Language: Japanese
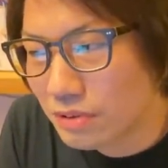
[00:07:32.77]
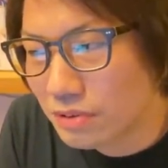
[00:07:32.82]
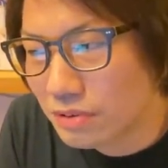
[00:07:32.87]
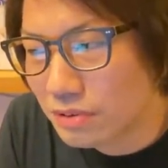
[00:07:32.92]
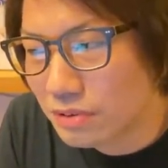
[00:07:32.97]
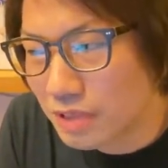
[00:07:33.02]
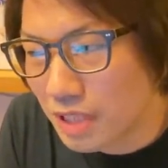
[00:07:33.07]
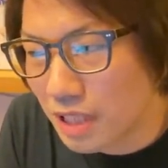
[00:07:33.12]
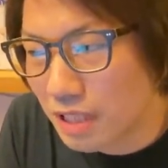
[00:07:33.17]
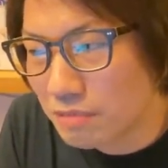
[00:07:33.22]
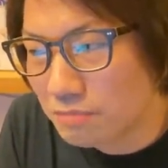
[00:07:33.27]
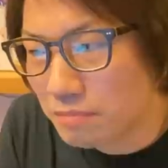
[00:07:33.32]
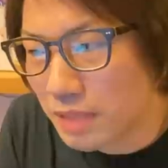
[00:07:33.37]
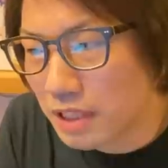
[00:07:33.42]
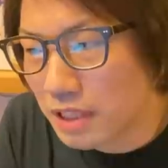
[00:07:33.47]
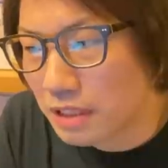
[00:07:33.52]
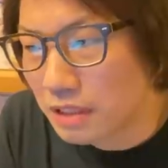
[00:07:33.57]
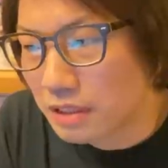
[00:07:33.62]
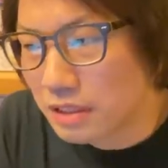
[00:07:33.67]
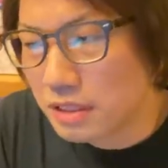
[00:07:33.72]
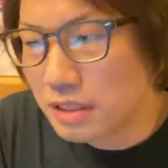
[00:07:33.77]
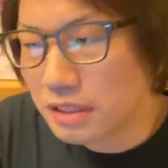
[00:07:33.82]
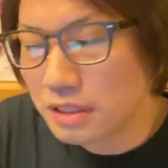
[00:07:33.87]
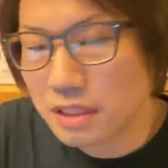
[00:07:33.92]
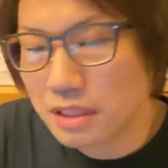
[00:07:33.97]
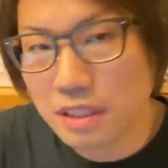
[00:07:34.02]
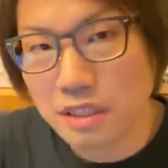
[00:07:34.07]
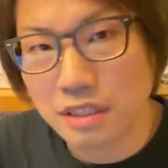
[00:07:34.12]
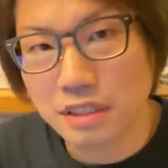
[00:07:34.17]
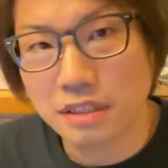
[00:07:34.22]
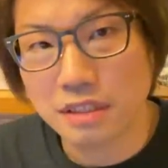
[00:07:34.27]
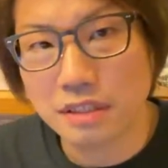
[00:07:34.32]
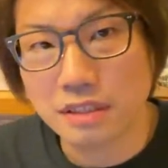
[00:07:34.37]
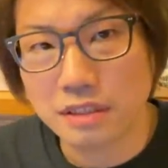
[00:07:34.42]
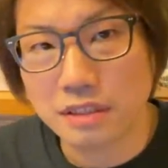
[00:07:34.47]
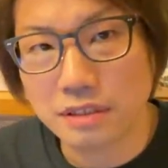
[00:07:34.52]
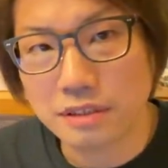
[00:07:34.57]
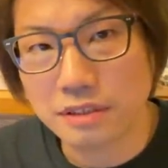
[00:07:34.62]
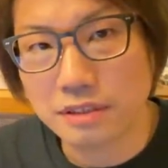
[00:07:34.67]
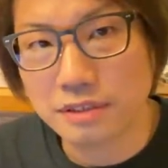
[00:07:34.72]
ね、まだインスタ
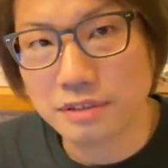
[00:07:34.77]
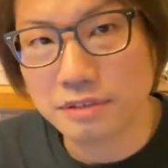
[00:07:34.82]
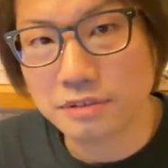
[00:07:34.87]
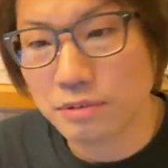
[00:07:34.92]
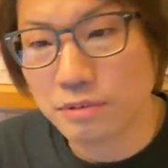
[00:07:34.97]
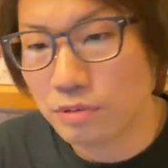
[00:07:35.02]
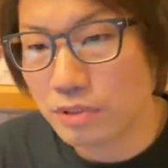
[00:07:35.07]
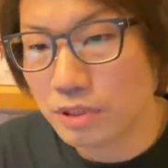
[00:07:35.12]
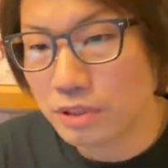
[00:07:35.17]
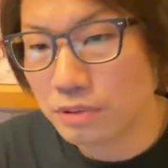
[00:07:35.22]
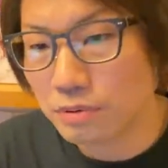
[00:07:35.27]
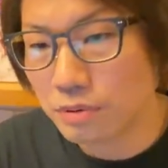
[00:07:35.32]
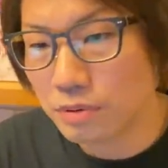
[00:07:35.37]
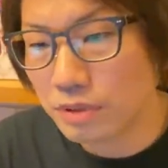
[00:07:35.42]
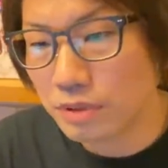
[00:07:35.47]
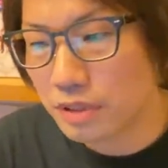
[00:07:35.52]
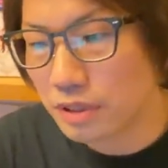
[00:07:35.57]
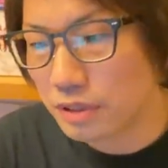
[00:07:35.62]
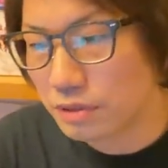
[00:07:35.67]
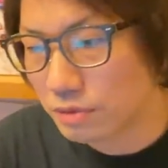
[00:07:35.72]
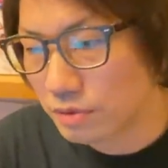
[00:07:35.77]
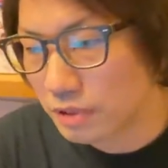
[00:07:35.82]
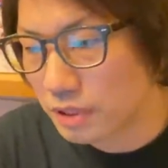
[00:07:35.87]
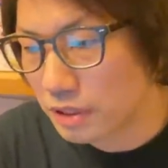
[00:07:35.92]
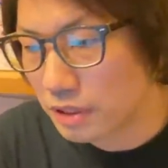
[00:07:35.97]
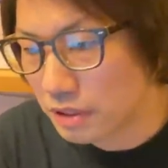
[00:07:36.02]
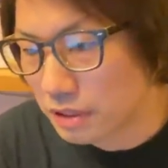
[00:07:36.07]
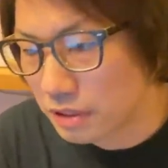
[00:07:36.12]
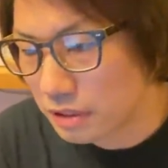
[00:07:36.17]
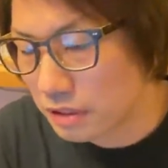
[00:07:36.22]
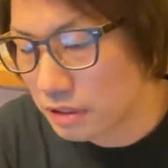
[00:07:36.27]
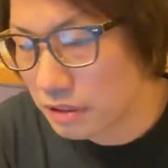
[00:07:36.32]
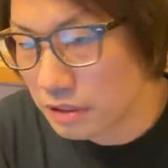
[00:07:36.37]
これ撮ってるのが